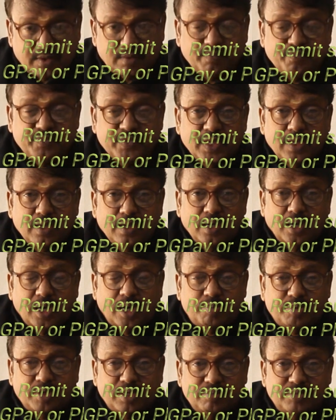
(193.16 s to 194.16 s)
வரும்
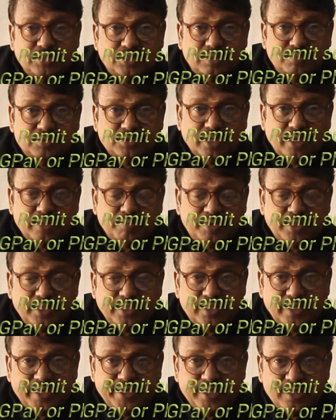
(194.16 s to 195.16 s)
அப்போ நம்ம சப்ஸ்கிரைப்
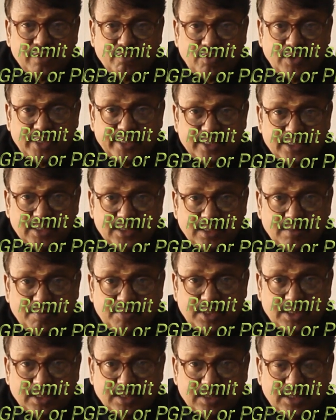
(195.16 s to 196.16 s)
பண்ணி ரெடியாக உள்ளே
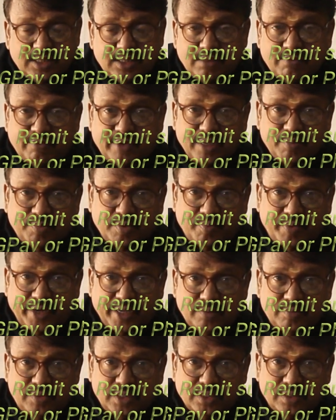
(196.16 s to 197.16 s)
இருந்தால் மட்டும்தான் அந்த வாய்ப்பை
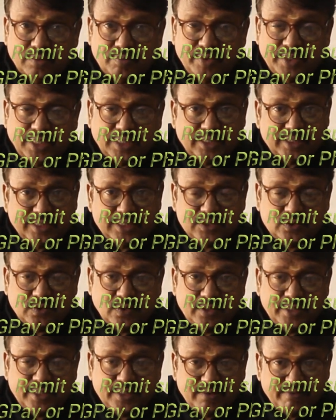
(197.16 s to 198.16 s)
பயன்படுத்த முடியும் அதுக்காக
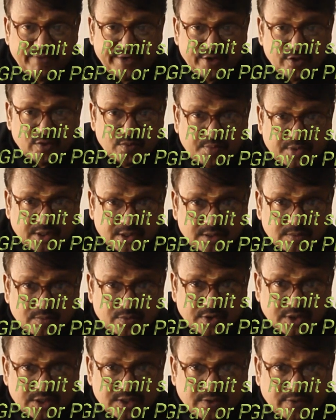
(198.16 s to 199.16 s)
தான் சொல்கிறேன் இந்த வீடியோ
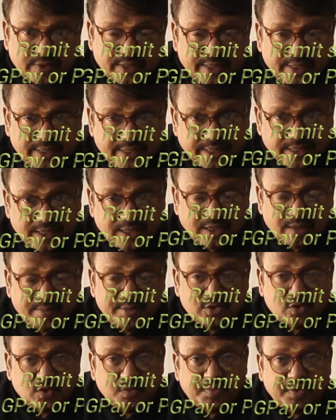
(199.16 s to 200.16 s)
பார்த்து முடிஞ்ச உடனே நீங்கள்
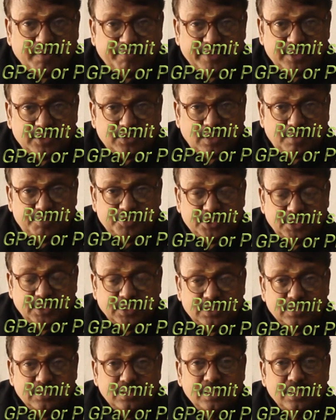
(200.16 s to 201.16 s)
எல்லாருமே சூப்பர் ஃபென்ஸ்
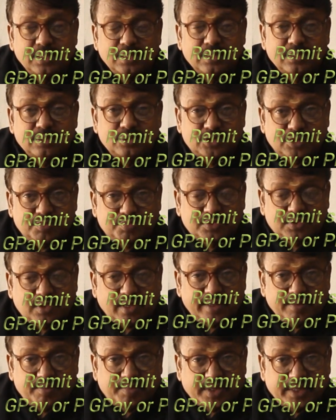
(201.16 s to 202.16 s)
ஆப்ஷனுக்கு
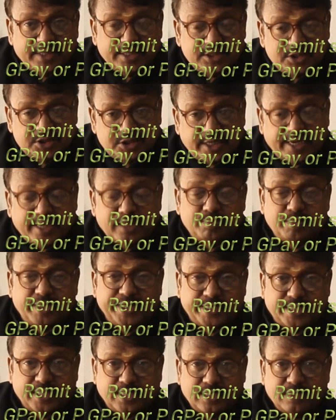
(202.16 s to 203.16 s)
சப்ஸ்கிரைப் பண்ணி ஜாயின்
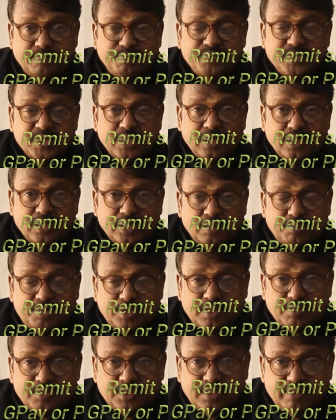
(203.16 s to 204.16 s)
பண்ணிக்கோங்க
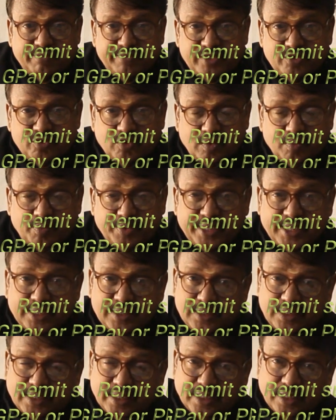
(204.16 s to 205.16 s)
இப்போ நம்ம இந்த வீடியோவில்
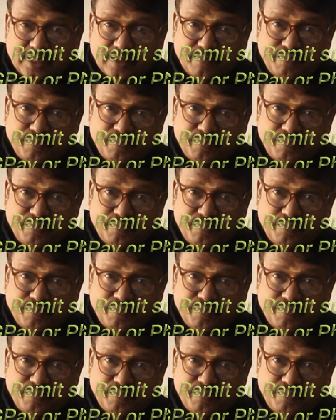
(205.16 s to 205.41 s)
போய் அந்த